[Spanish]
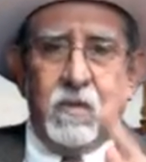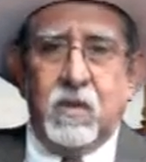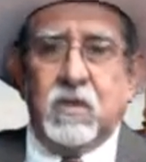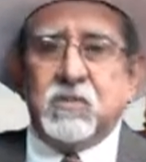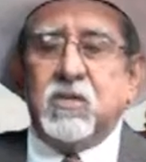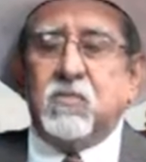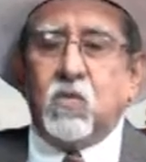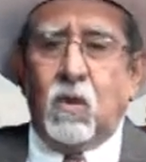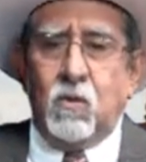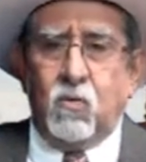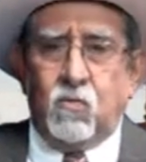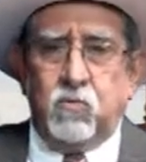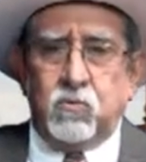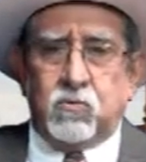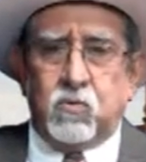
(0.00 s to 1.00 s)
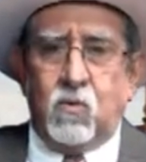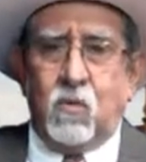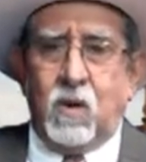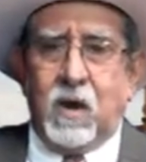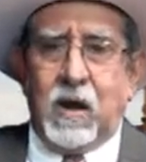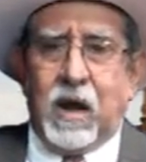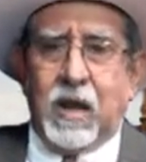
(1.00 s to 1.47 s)
situado
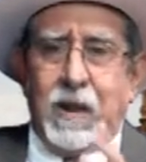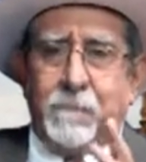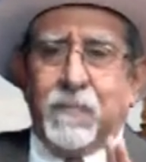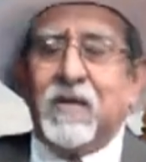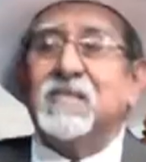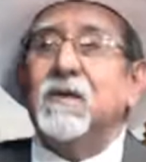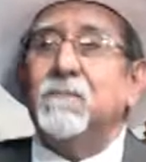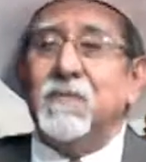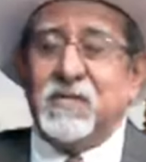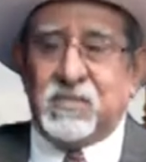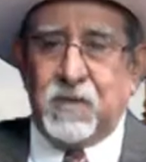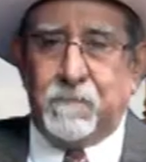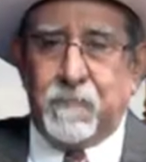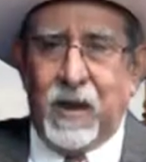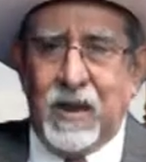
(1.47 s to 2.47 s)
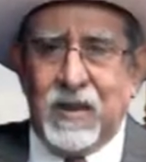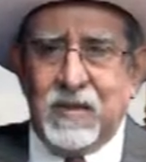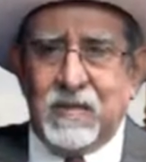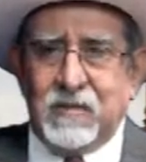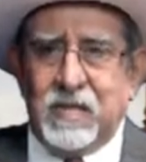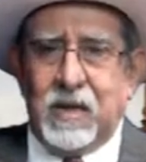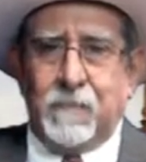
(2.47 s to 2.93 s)
junto a la plaza
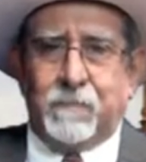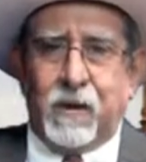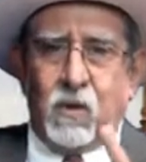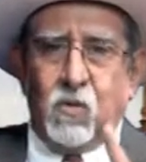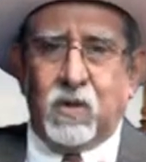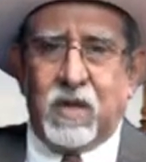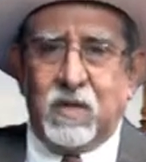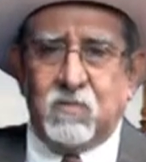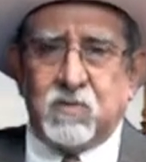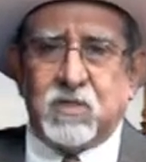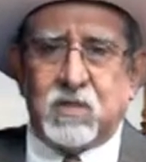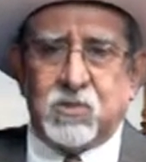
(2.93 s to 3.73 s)
principal de la parroquia de Nuestra